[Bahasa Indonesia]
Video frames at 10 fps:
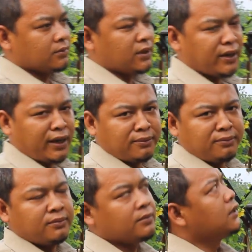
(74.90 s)
dengan
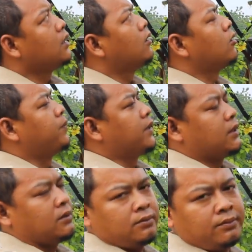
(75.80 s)

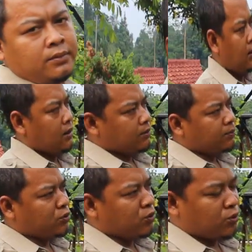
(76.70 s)
rover.
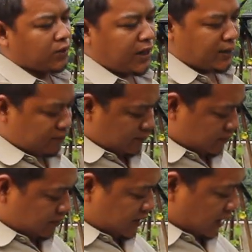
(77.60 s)
Pengukuran
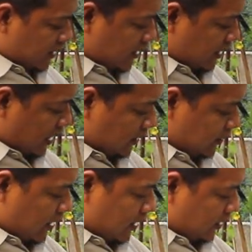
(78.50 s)
bisa
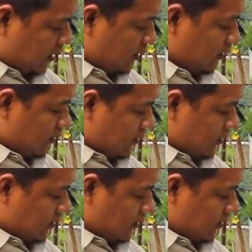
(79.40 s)
dilihat dari